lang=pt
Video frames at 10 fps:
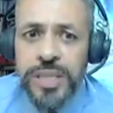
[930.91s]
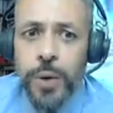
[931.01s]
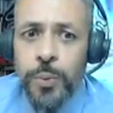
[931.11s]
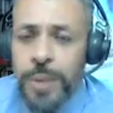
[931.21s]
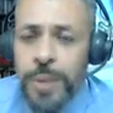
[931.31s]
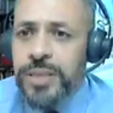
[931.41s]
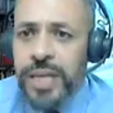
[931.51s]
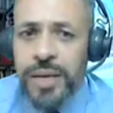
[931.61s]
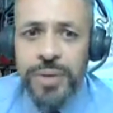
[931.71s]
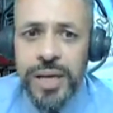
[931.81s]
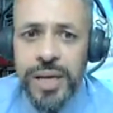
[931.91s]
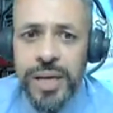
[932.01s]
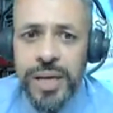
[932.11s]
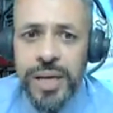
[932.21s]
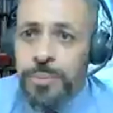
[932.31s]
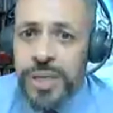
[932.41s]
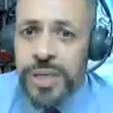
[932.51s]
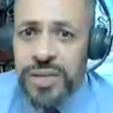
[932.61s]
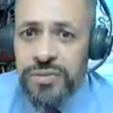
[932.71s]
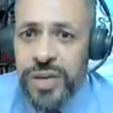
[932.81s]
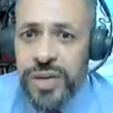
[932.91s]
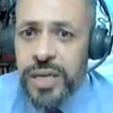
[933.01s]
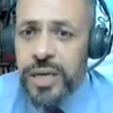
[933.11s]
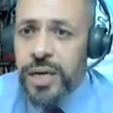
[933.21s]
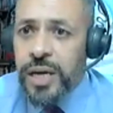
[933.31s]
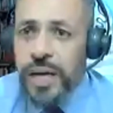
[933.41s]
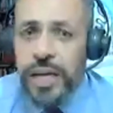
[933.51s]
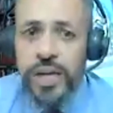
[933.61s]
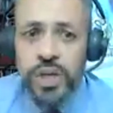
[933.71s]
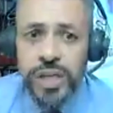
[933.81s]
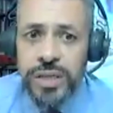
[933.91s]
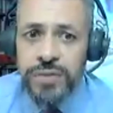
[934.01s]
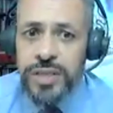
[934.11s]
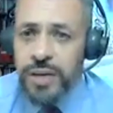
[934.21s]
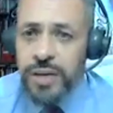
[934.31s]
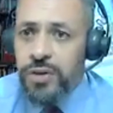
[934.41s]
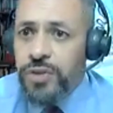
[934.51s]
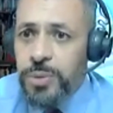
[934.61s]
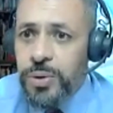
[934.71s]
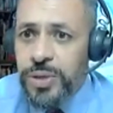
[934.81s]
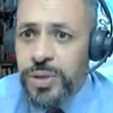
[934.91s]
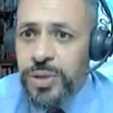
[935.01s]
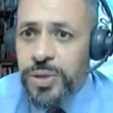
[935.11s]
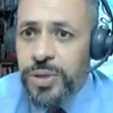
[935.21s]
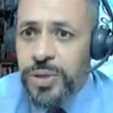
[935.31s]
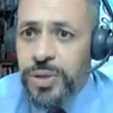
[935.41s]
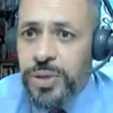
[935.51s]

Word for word: porque o envolvimento entre as forças